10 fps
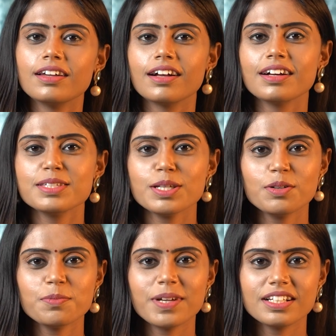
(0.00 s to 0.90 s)
ரகசிய
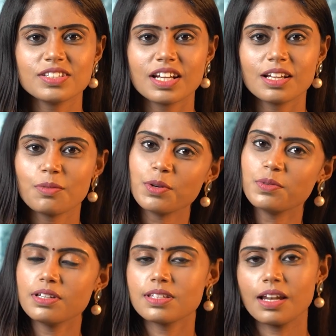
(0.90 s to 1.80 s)
உண்மைகள் சேனல்
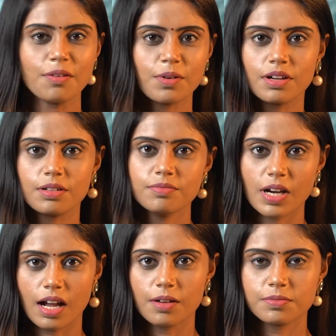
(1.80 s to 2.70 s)
வியூவர்ஸ் அனைவருக்கும்
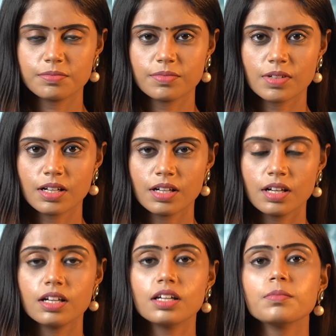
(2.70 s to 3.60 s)
வணக்கம்
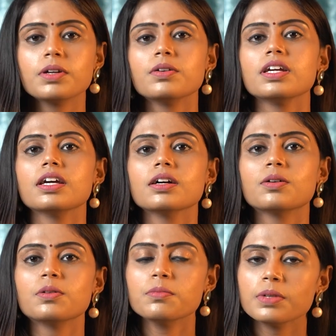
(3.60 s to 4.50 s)
நம்மளுடைய
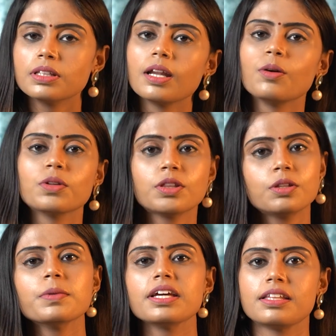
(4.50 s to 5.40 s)
குடும்பத்தில்
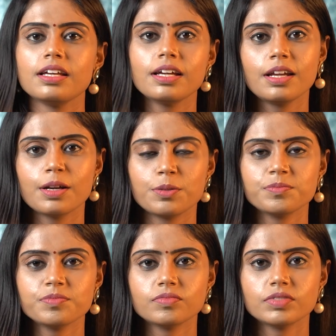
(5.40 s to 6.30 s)
ஒத்துமை
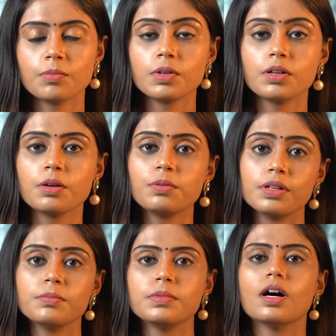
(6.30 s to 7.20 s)
அதிகரிக்கணும் நம்மளுடைய
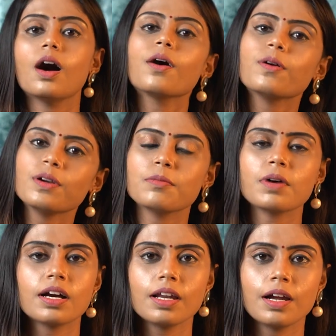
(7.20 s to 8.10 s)
உடம்பு
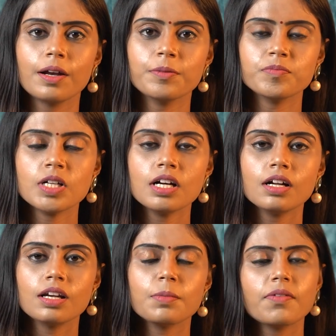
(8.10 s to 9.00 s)
ஆரோக்கியமாக இருக்கணும்
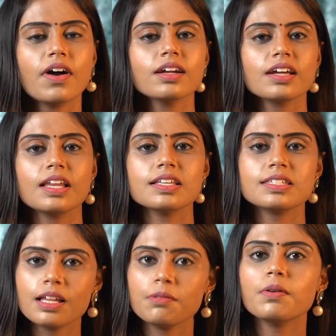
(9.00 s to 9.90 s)
நம்ம வாழ்க்கையில்
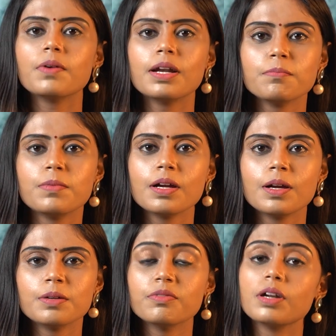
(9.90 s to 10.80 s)
செல்வ வளம்
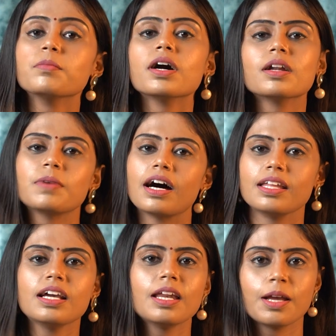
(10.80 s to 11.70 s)
பெருகணும் வருமானம்
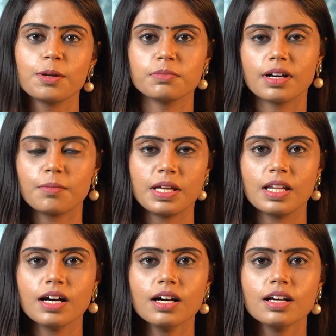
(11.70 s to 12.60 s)
அதிகரிக்கணும் அப்படின்னா